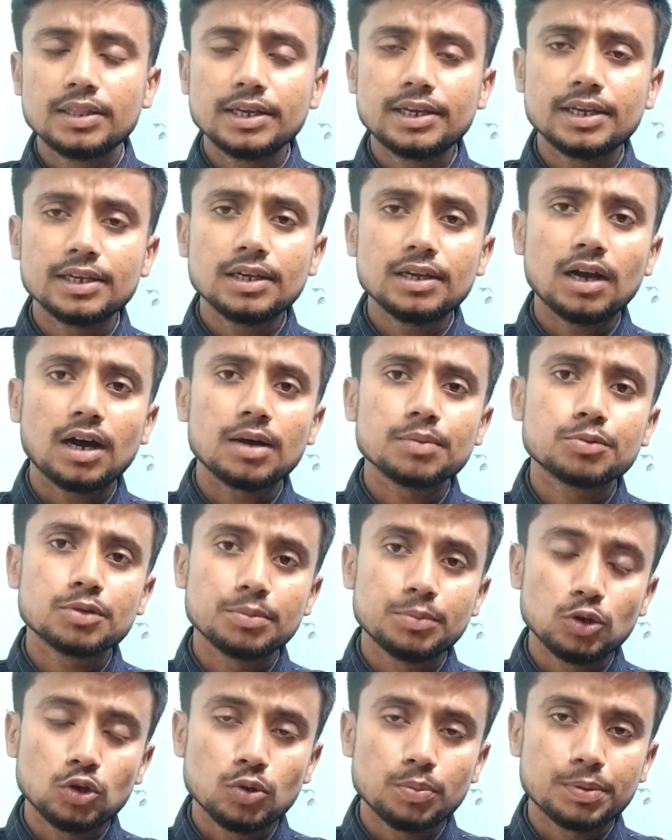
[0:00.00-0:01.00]
देखिए आप
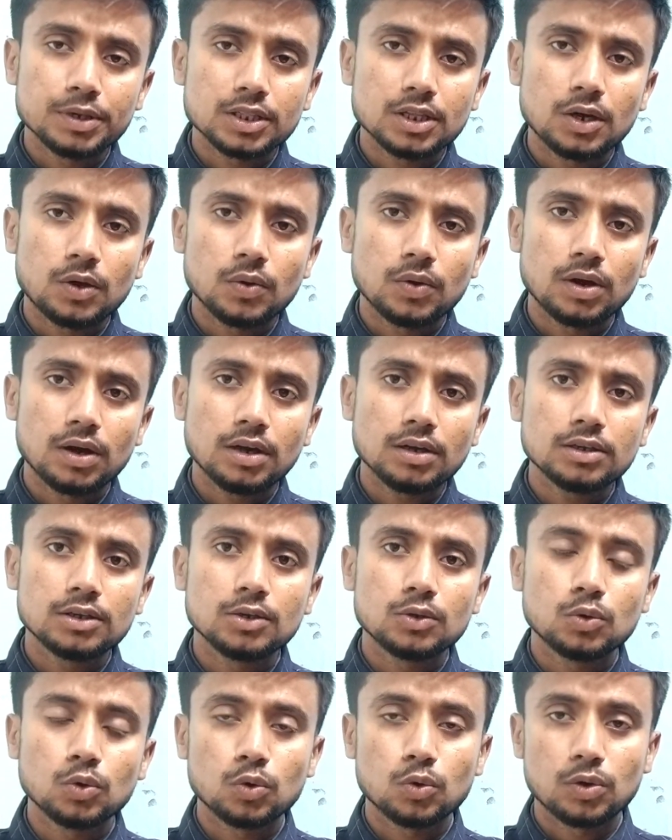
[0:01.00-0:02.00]
सभी को पता होगा
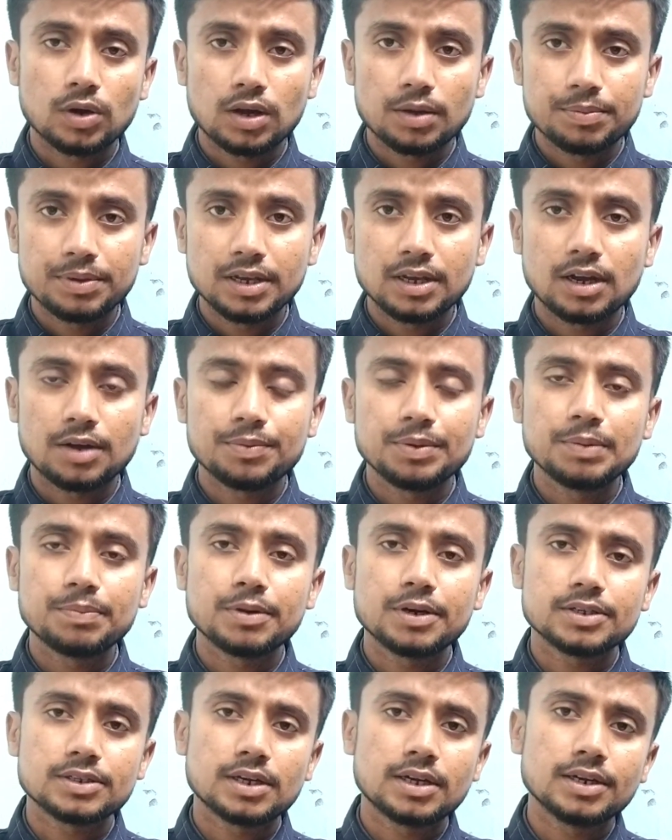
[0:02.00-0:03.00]
कि कोरोना भी काफ़ी
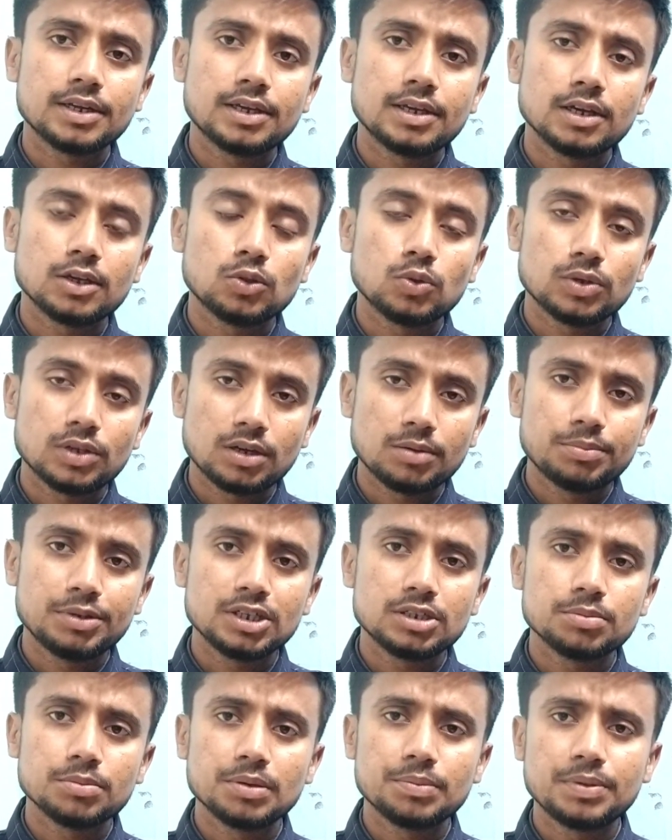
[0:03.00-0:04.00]
परेशान किया
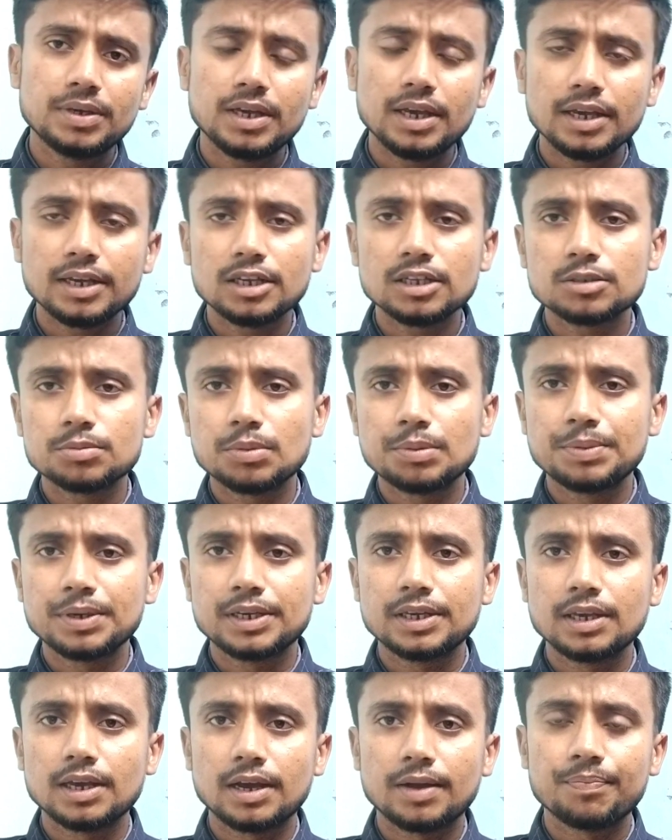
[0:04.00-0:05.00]
2020 में भी 21 में
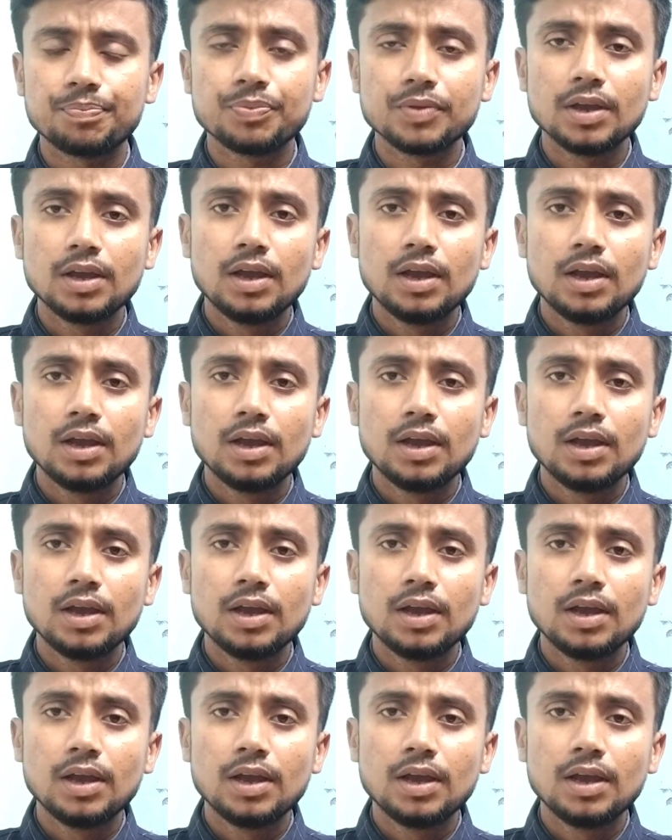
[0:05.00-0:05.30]
भी किया